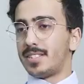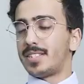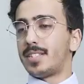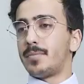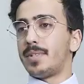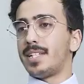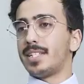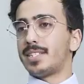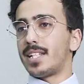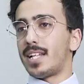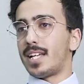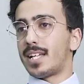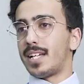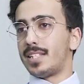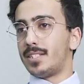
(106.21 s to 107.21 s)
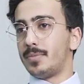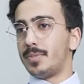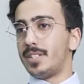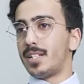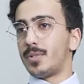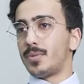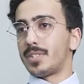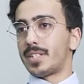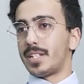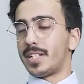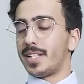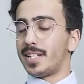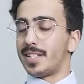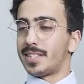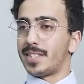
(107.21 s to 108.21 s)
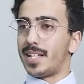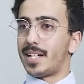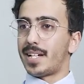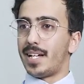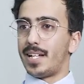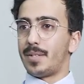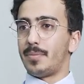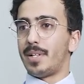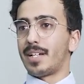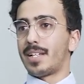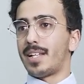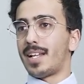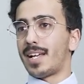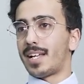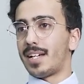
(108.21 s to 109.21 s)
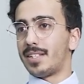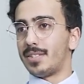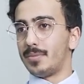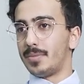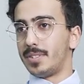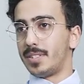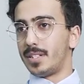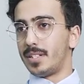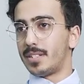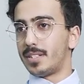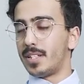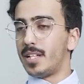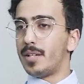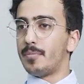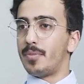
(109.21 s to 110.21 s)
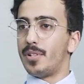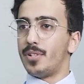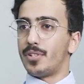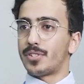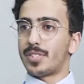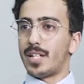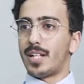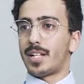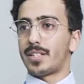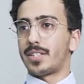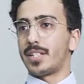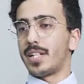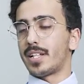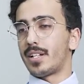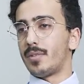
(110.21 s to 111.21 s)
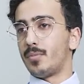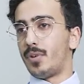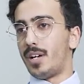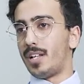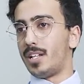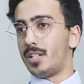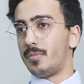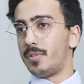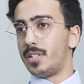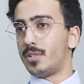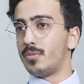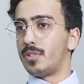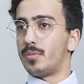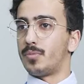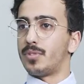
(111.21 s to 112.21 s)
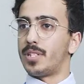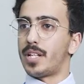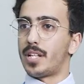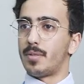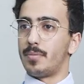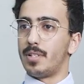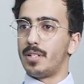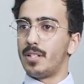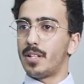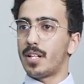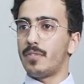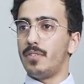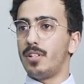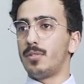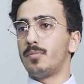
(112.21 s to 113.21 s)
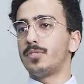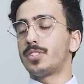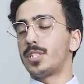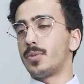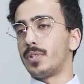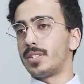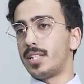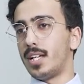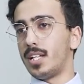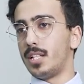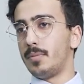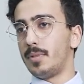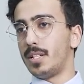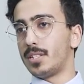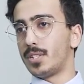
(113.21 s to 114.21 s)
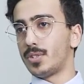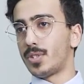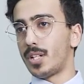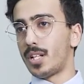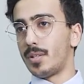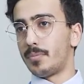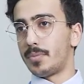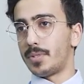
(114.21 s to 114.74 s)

تتميز الأكاديمية الوطنية للطاقة عن باقي الأكاديميات بالحرص على اختيار المعلمين والمدربين لرفع المستوى التعليمي لدى الطلاب.